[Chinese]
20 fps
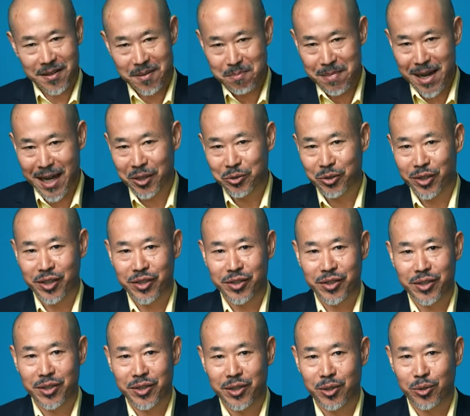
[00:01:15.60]
麻醉
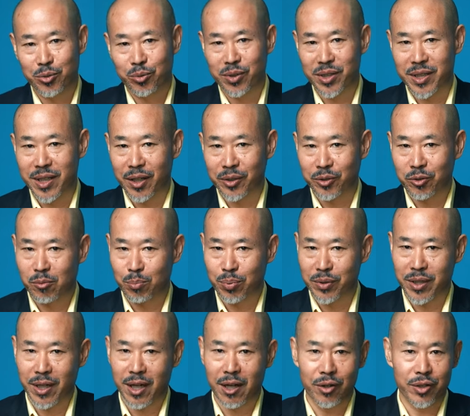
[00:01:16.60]
师和护士长都不
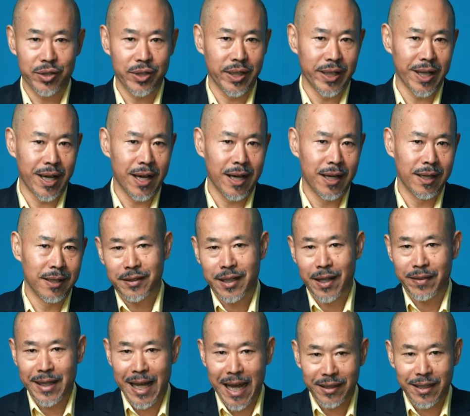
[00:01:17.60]
是好惹的啊，
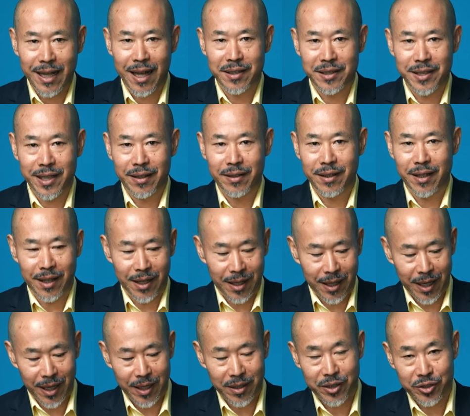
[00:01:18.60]
但拿大钱的
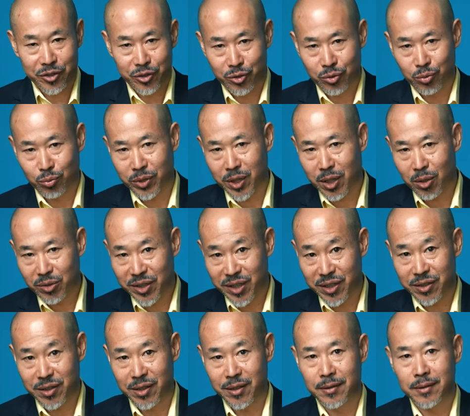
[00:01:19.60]
还得是主刀医
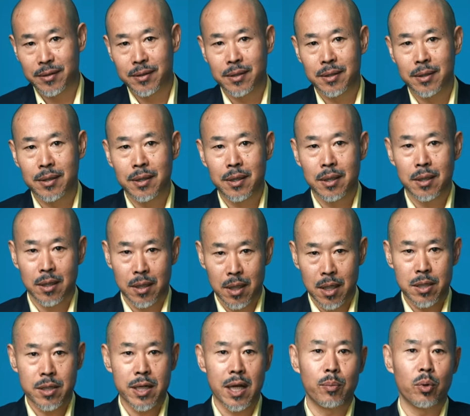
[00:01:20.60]
生。
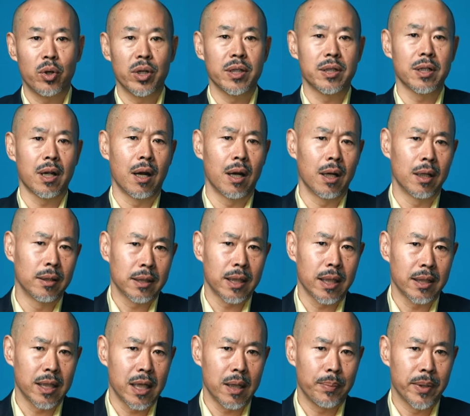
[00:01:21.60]
插播一下啊，大
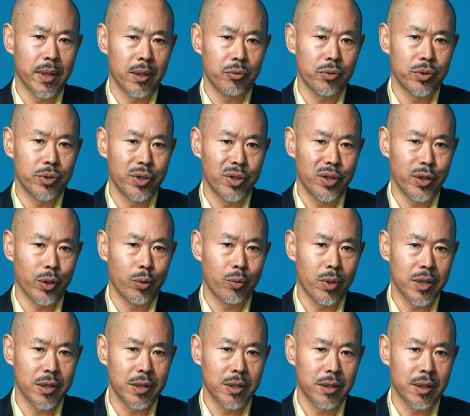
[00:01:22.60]
家评论区里
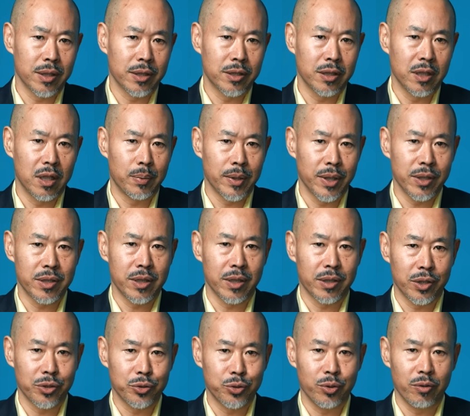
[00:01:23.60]
关心的测评小
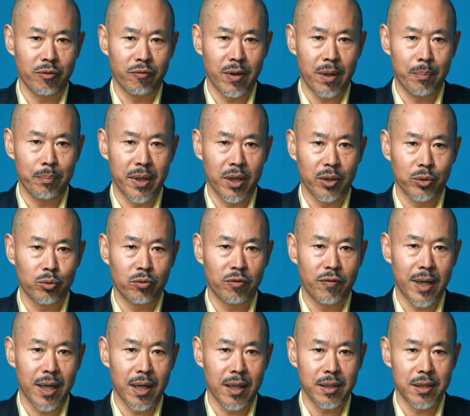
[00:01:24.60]
程序腕表都
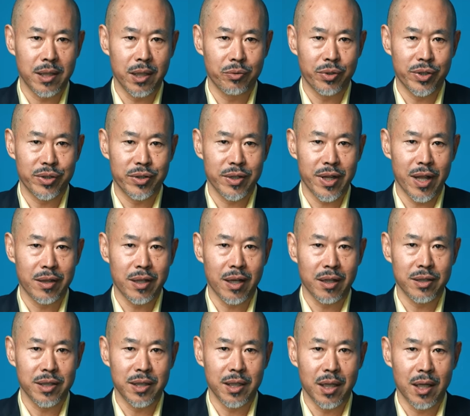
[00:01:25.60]
发，前段时间
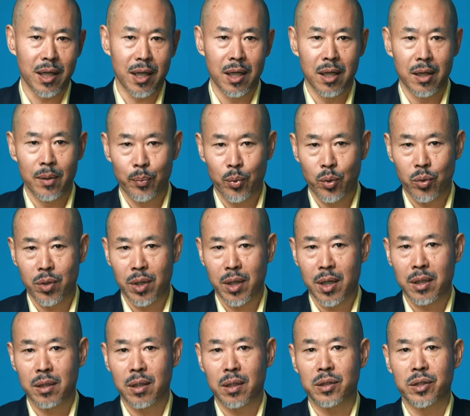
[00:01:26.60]
宕机了啊，不过
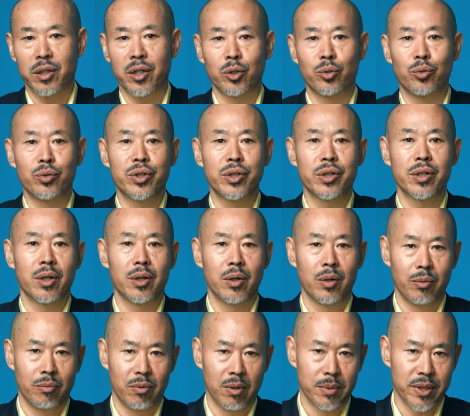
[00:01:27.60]
刚刚得了通知。
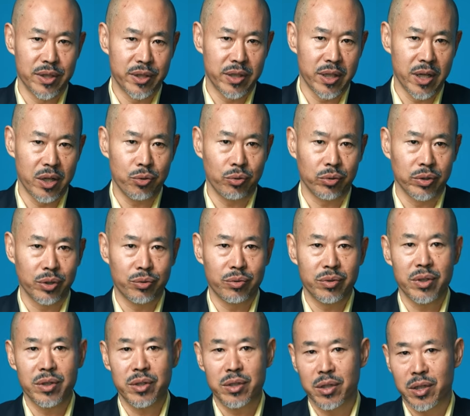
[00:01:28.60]
我们神勇的工
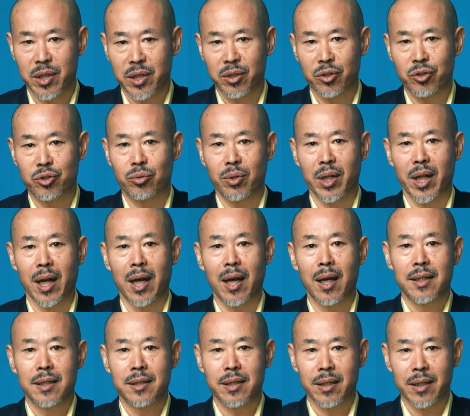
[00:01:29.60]
程师已经处理了，
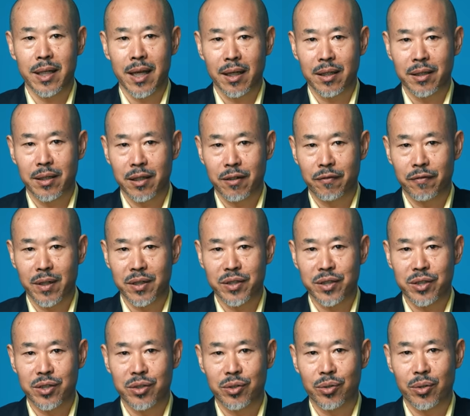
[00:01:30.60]
现在可以放
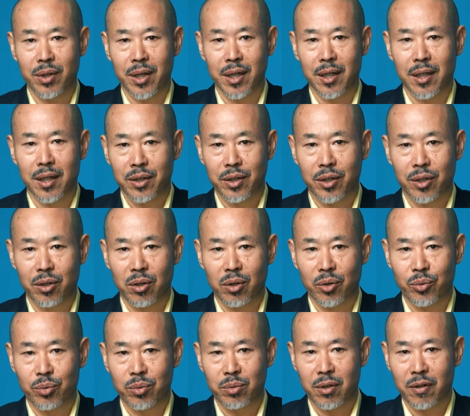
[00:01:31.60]
心使用了。以后
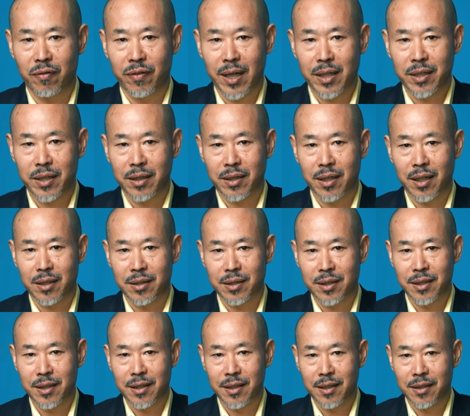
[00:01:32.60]
如果发现宕
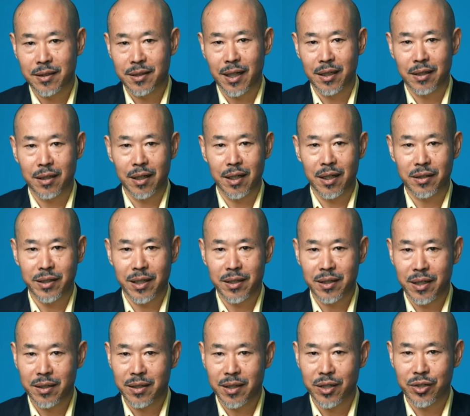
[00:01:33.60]
机，再等两三
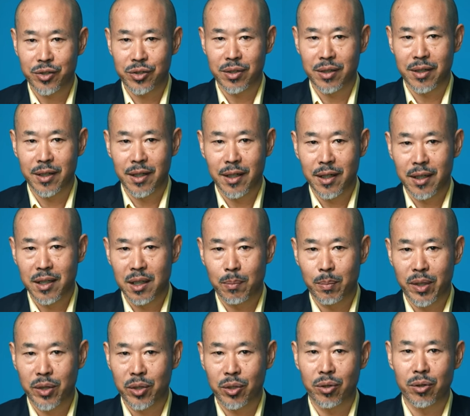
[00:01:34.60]
天再试，一
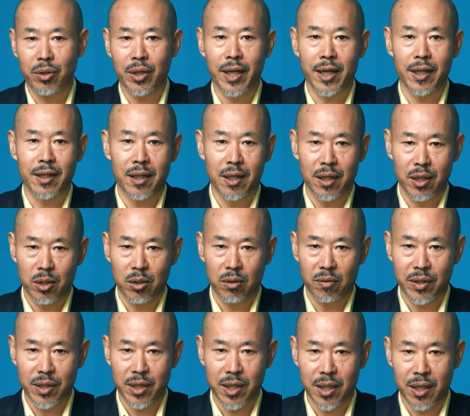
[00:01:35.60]
般都 OK。有
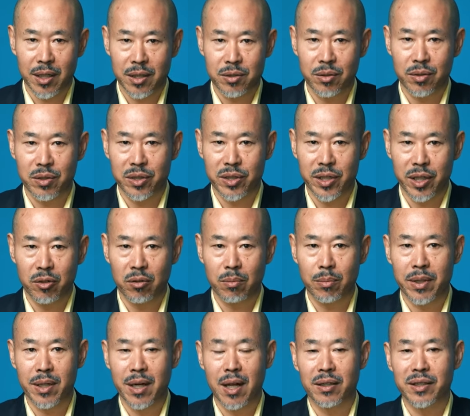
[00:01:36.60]
问题就直接跟我
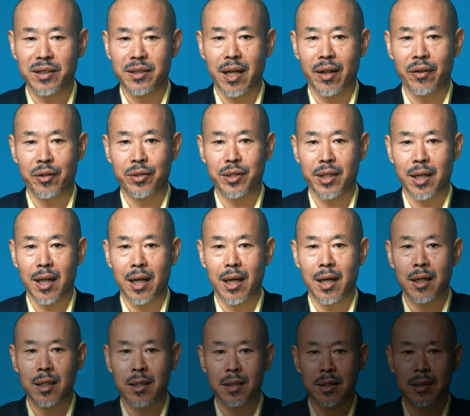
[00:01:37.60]
们嚷一嗓子就行了
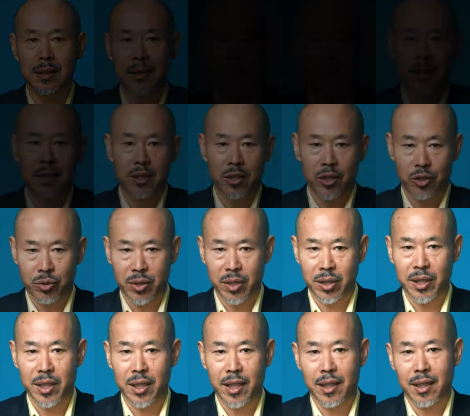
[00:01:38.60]
啊！说
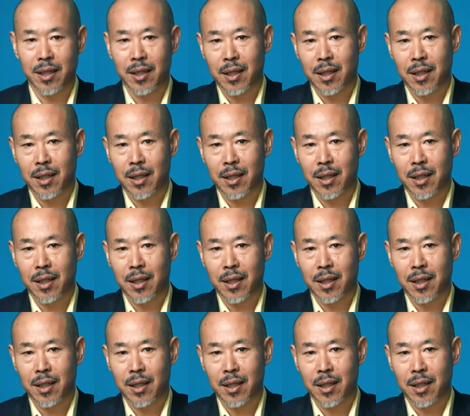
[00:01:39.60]
正题，